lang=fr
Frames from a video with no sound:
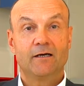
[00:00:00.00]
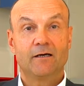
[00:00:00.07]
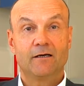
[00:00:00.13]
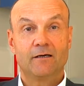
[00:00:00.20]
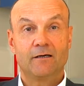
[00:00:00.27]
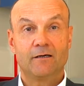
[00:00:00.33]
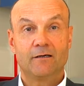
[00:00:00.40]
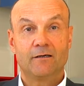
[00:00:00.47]

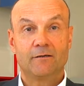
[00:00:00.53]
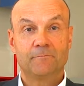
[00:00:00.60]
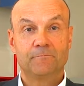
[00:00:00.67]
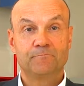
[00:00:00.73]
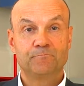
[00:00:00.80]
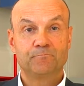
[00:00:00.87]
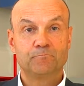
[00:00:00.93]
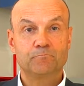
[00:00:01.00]
Euh,
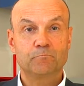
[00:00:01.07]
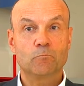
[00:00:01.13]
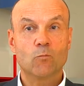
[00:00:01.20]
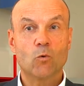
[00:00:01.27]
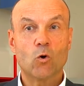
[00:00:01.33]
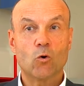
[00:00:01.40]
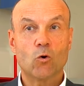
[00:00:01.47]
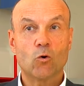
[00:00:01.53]

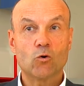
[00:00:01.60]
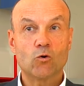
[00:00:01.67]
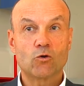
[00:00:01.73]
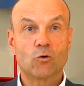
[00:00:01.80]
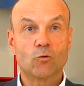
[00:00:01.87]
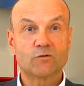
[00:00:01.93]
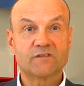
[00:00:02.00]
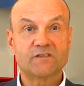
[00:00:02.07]
mon rôle
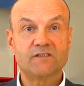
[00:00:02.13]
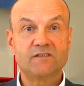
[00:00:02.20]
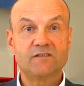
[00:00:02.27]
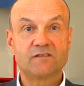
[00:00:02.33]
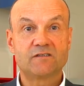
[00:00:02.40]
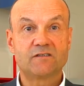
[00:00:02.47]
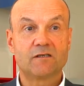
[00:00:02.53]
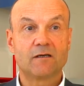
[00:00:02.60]

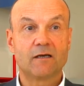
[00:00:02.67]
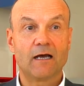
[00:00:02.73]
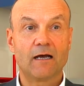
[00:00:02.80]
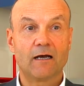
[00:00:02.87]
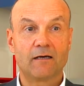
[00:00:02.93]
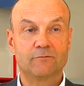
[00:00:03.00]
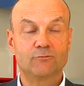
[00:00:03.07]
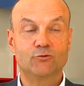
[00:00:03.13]
consiste
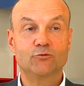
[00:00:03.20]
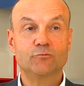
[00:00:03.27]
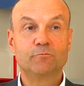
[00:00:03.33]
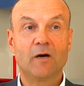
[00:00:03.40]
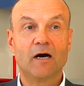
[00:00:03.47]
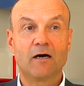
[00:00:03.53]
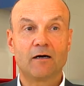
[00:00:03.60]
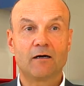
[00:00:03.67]
à, d'une
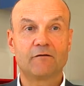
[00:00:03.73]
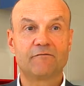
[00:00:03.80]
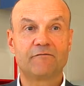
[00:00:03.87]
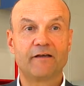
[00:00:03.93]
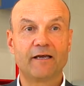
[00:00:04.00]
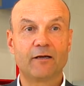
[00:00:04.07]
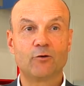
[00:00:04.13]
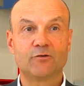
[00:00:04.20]
part,
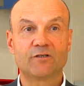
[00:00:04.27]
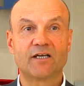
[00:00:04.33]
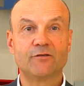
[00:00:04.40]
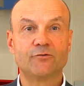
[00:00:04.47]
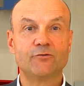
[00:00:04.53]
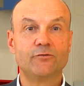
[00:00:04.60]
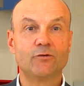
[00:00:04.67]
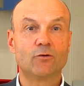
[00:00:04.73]
faire le trait
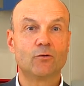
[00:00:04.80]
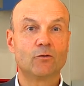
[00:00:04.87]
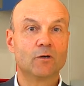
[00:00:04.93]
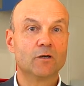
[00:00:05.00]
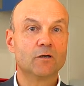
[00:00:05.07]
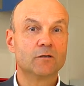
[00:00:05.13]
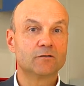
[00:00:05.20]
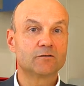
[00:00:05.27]
d'union
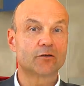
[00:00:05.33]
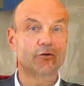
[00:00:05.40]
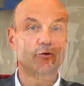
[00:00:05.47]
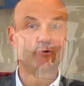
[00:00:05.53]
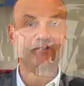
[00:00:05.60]
entre le